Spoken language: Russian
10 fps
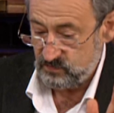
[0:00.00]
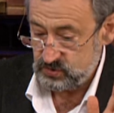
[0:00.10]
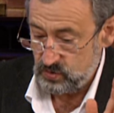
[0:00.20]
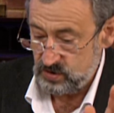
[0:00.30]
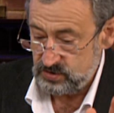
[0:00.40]
говорил, в
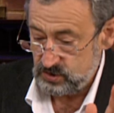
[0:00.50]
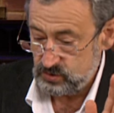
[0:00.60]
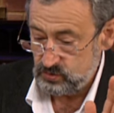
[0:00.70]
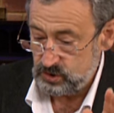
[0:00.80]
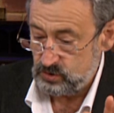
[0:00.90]
школе
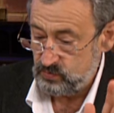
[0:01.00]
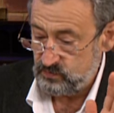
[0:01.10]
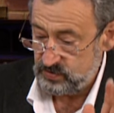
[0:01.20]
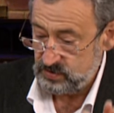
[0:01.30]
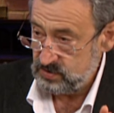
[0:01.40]
должны учить
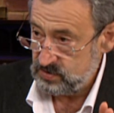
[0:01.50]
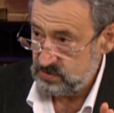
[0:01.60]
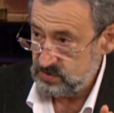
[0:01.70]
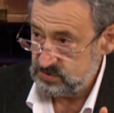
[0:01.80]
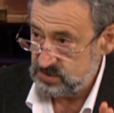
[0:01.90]
любви,
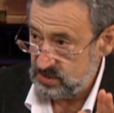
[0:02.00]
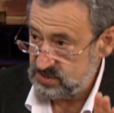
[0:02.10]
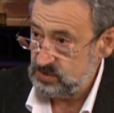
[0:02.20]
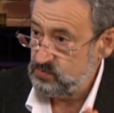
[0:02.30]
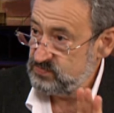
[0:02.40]

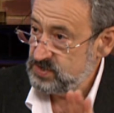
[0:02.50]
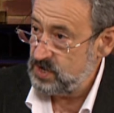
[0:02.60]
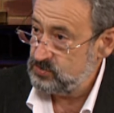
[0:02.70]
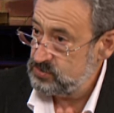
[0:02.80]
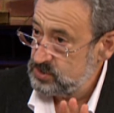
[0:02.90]
целостному
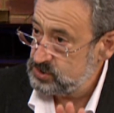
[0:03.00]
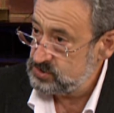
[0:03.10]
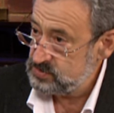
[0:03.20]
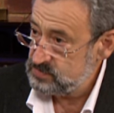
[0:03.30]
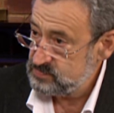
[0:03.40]
взгляду на
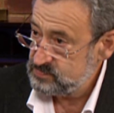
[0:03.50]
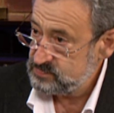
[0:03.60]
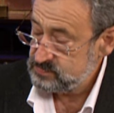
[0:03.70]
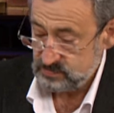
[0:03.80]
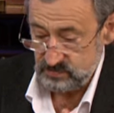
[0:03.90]
жизнь. Угу.
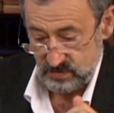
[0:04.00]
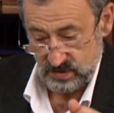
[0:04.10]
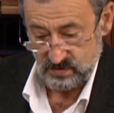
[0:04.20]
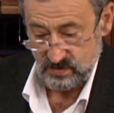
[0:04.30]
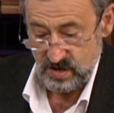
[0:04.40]

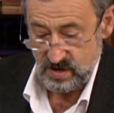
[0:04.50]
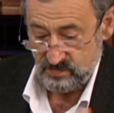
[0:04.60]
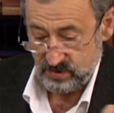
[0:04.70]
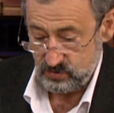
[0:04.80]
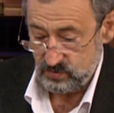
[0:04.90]

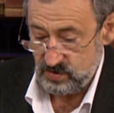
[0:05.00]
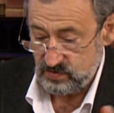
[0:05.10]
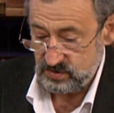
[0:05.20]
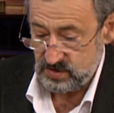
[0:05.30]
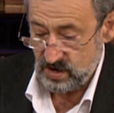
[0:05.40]
Потом он
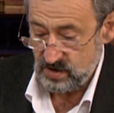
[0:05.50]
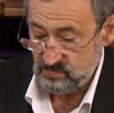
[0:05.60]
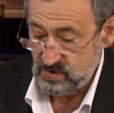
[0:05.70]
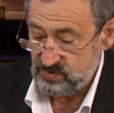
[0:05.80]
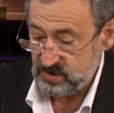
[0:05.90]
говорил так.
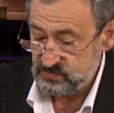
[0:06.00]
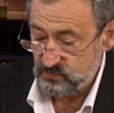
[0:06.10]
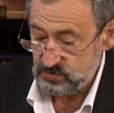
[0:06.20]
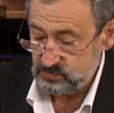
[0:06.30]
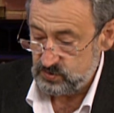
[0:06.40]
Мы
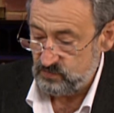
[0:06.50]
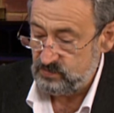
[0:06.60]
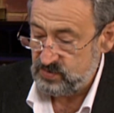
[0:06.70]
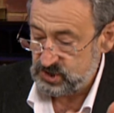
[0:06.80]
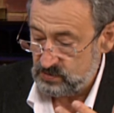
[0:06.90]
производим,
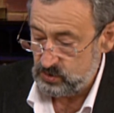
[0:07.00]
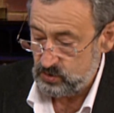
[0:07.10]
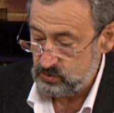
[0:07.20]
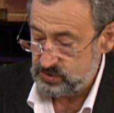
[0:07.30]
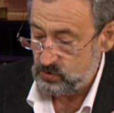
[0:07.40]
словно по
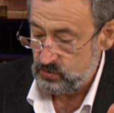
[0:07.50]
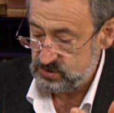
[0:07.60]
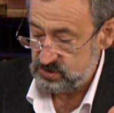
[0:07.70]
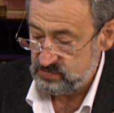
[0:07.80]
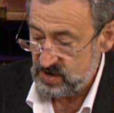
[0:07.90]
шаблону, такой
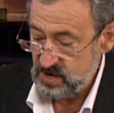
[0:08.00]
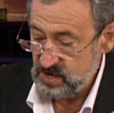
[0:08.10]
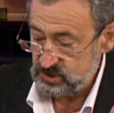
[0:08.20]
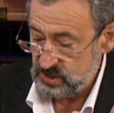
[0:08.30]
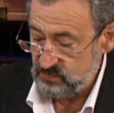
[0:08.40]
тип
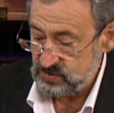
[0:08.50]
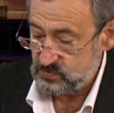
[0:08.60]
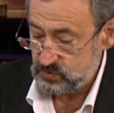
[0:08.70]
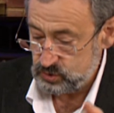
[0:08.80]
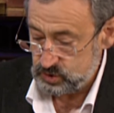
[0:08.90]

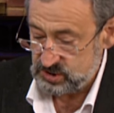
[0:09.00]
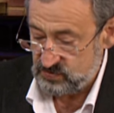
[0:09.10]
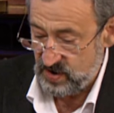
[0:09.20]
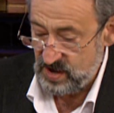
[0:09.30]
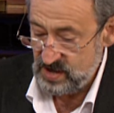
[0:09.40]
человеческого
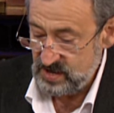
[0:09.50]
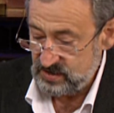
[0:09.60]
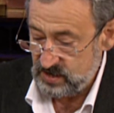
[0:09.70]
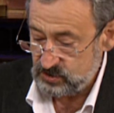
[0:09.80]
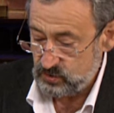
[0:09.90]
существа,
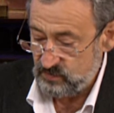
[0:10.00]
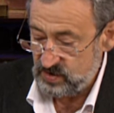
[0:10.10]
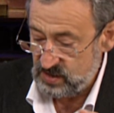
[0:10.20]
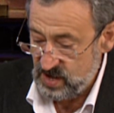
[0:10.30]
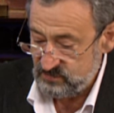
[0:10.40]
для которого
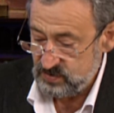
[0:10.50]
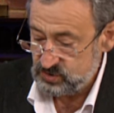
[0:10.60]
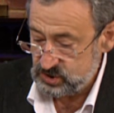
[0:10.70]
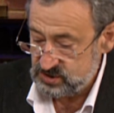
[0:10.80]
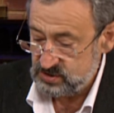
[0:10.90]
главным
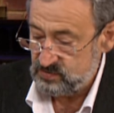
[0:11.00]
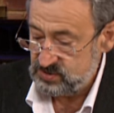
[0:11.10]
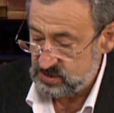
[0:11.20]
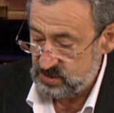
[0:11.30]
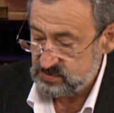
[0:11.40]
жизненным
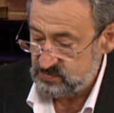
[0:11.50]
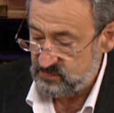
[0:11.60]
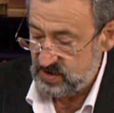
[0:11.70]
интересом